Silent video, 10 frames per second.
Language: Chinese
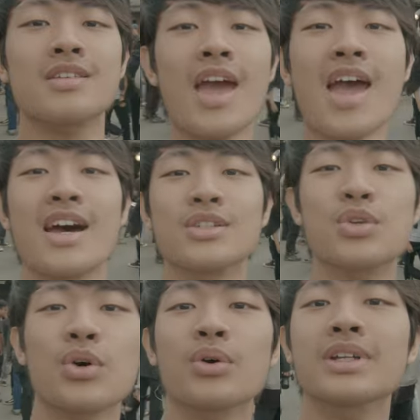耶，
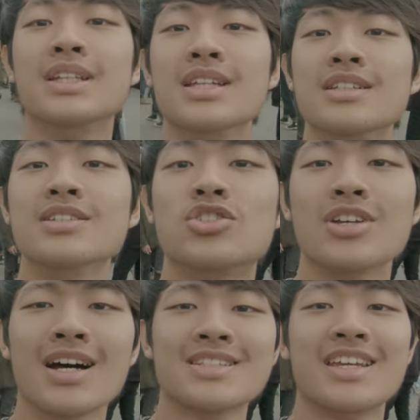最后一天
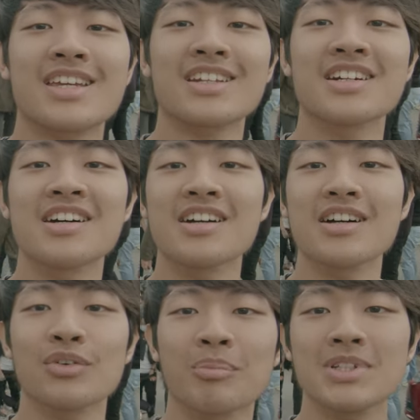杀青了，
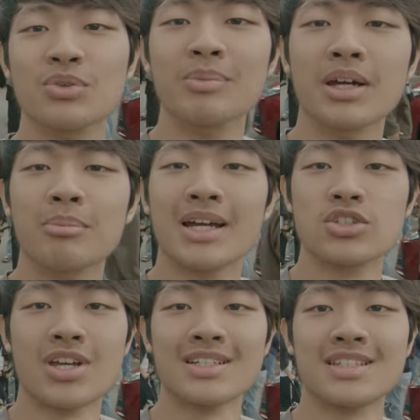我们准备要拍
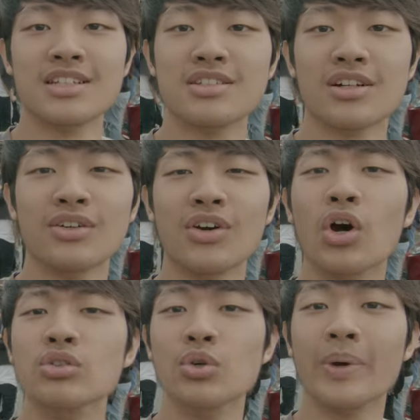杀青照，然
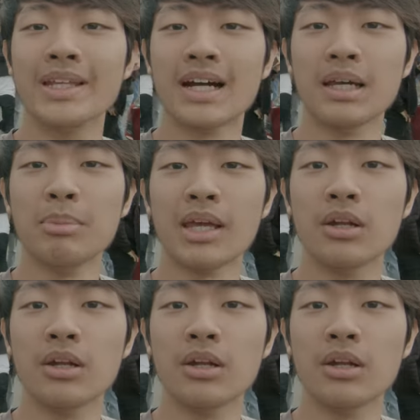后就回台北